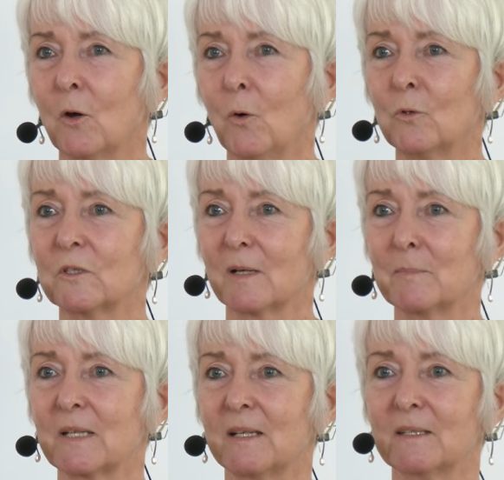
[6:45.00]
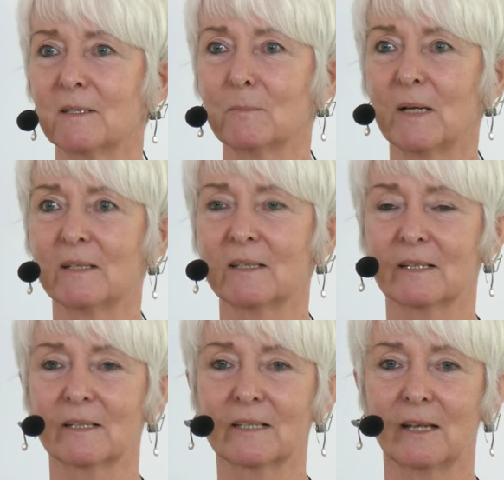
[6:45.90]
und habe dann in meiner
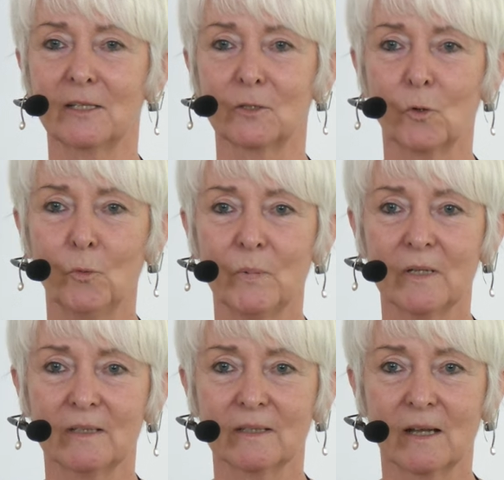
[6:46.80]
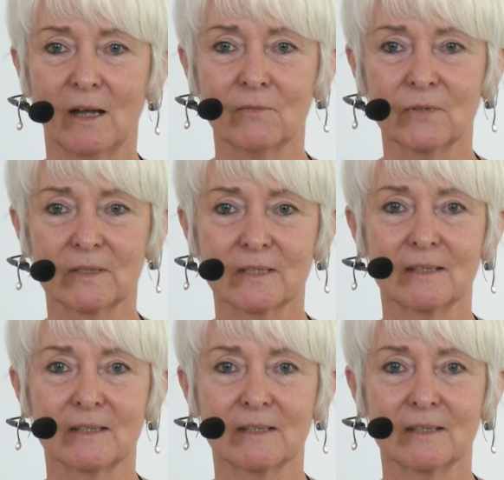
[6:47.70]
kleinen Gruppe in Grafings,